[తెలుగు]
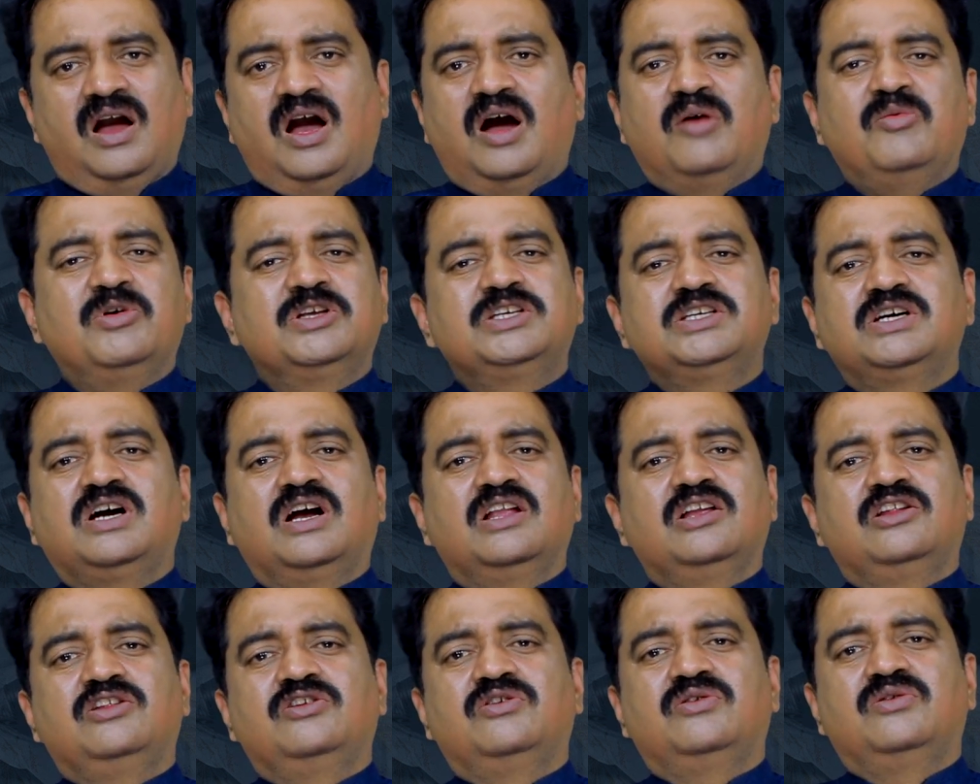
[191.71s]
ఆ
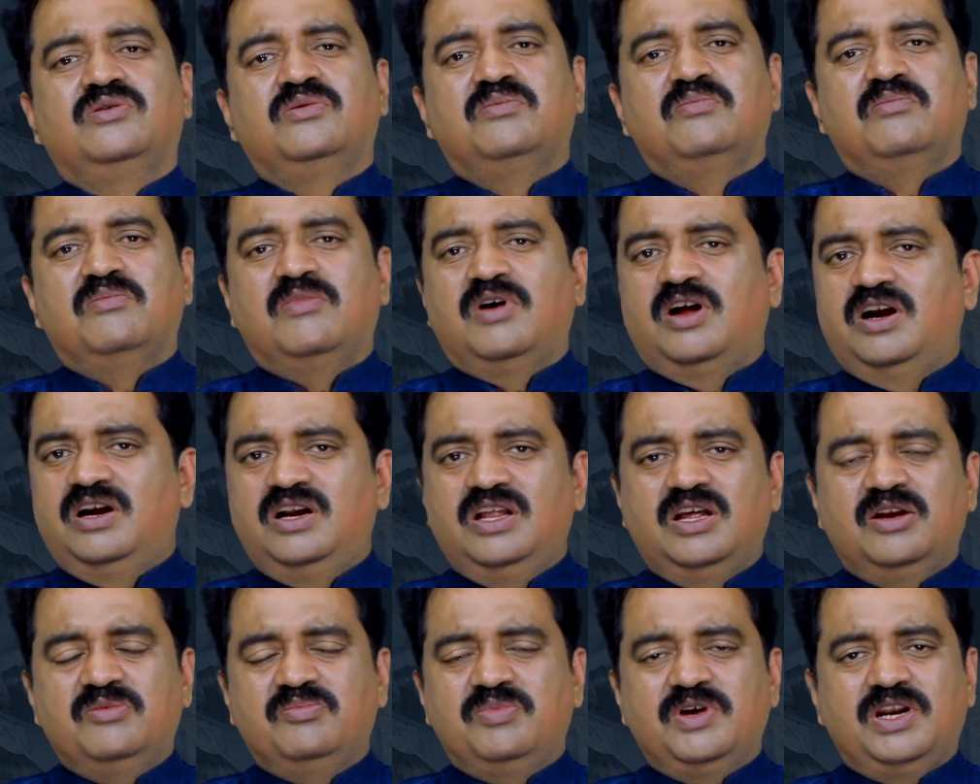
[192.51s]
మధ్యకాలంలో
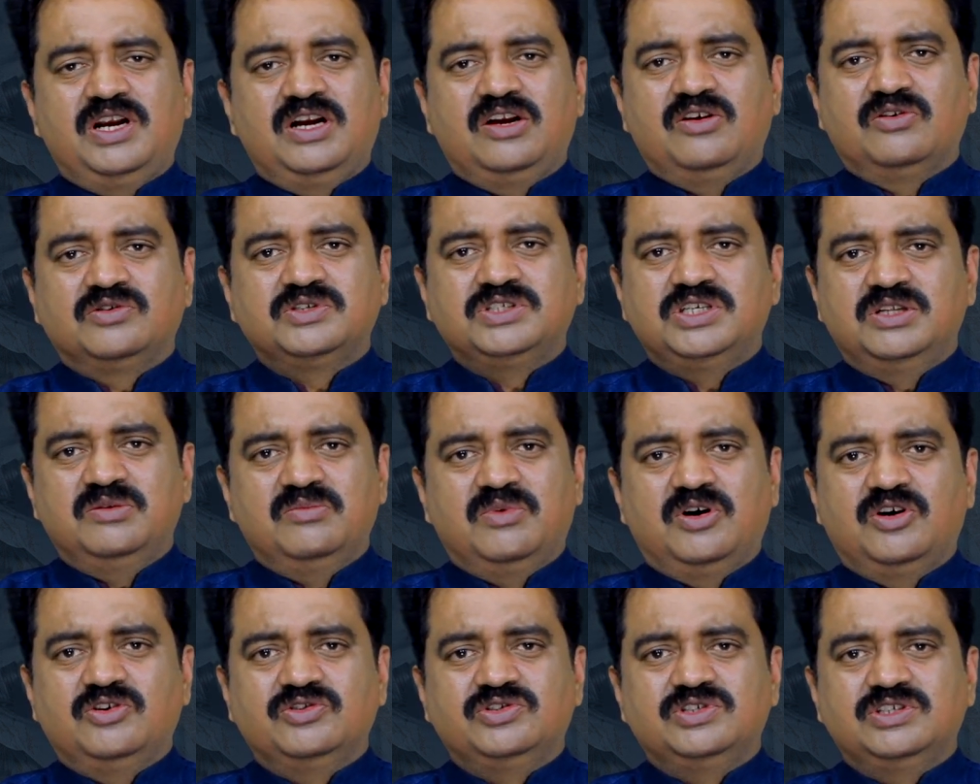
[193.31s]
మర్డర్ పెరిట ఒక
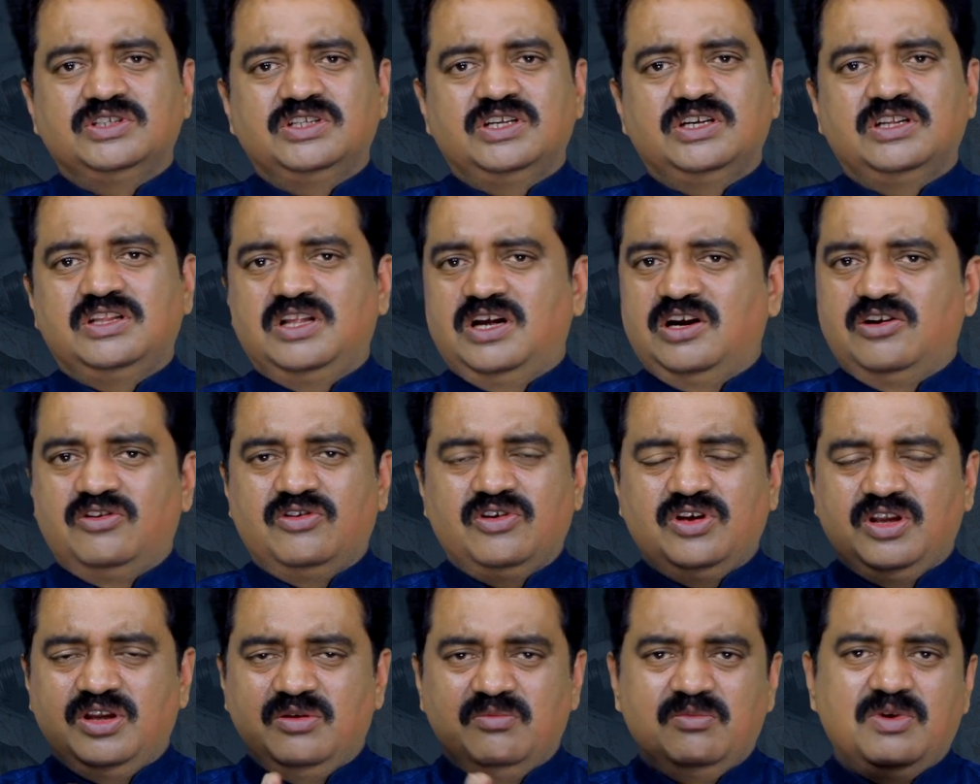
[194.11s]
సినిమా వచ్చింది
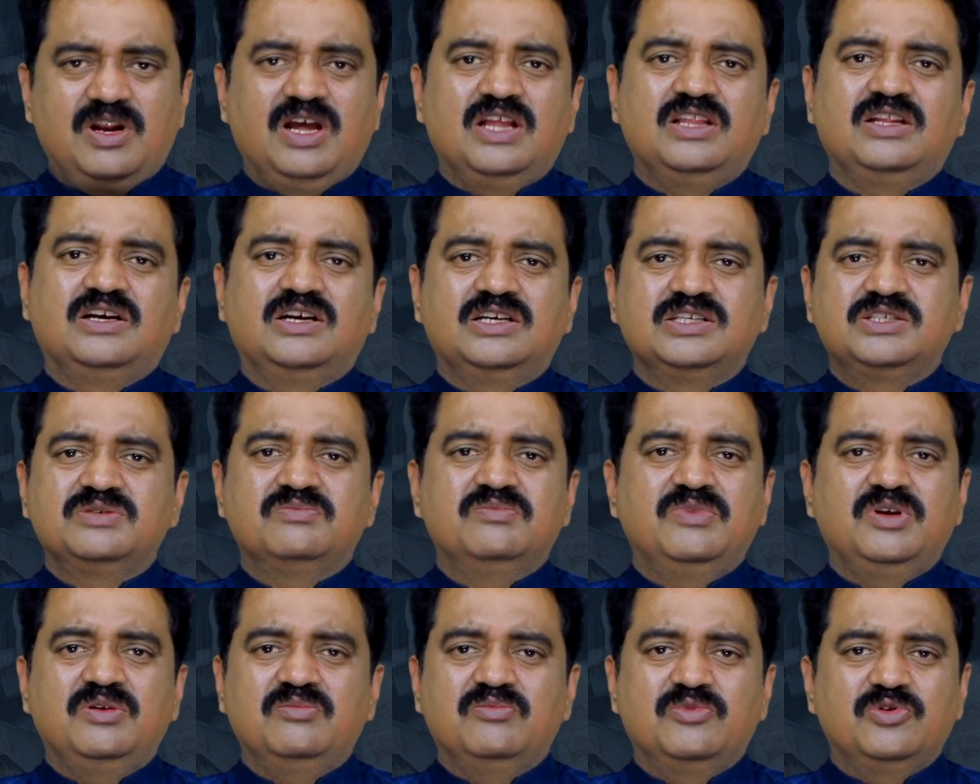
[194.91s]
దాంట్లో ఇమ్రాన్
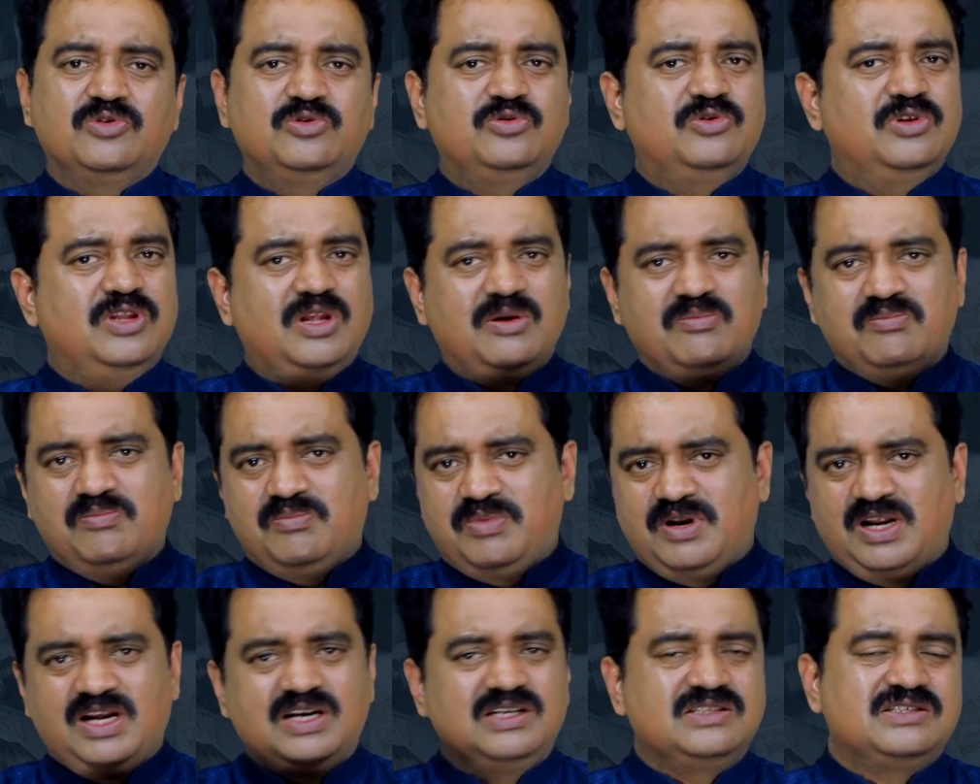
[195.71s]
హష్మి ముద్దుల
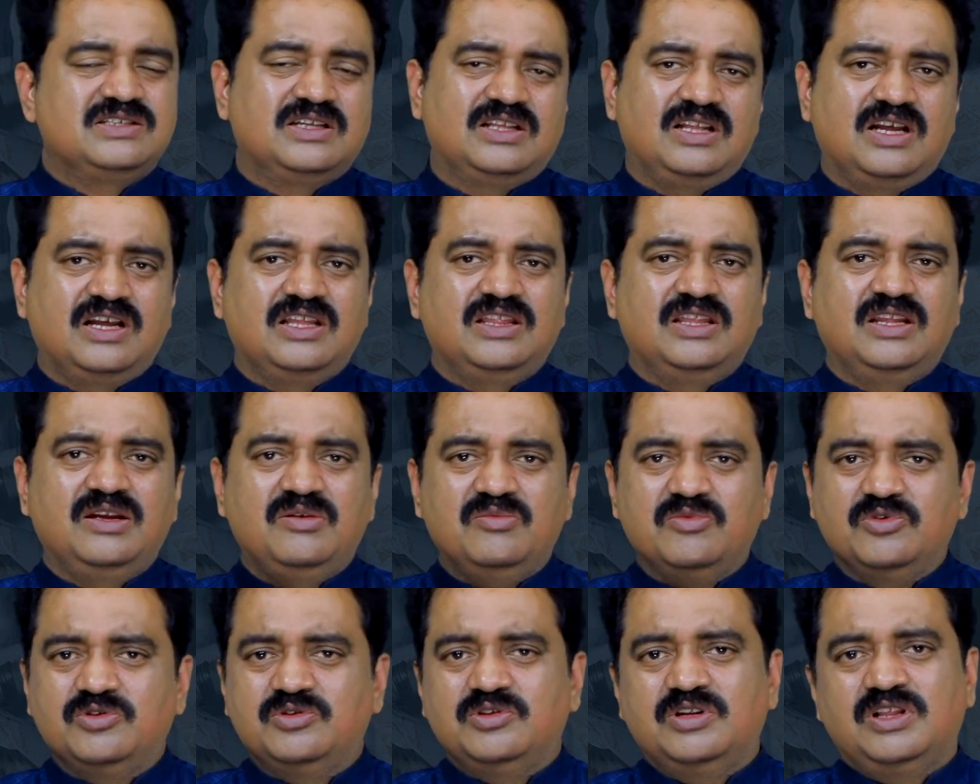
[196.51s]
ప్రహసనాన్ని
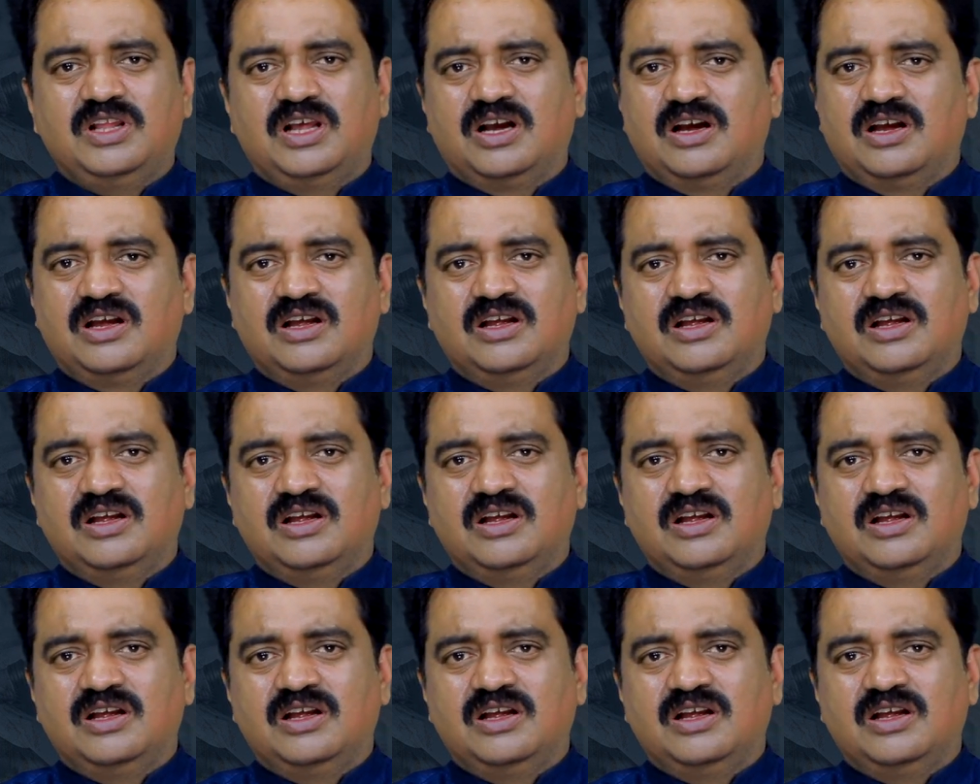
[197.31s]
ముద్దుల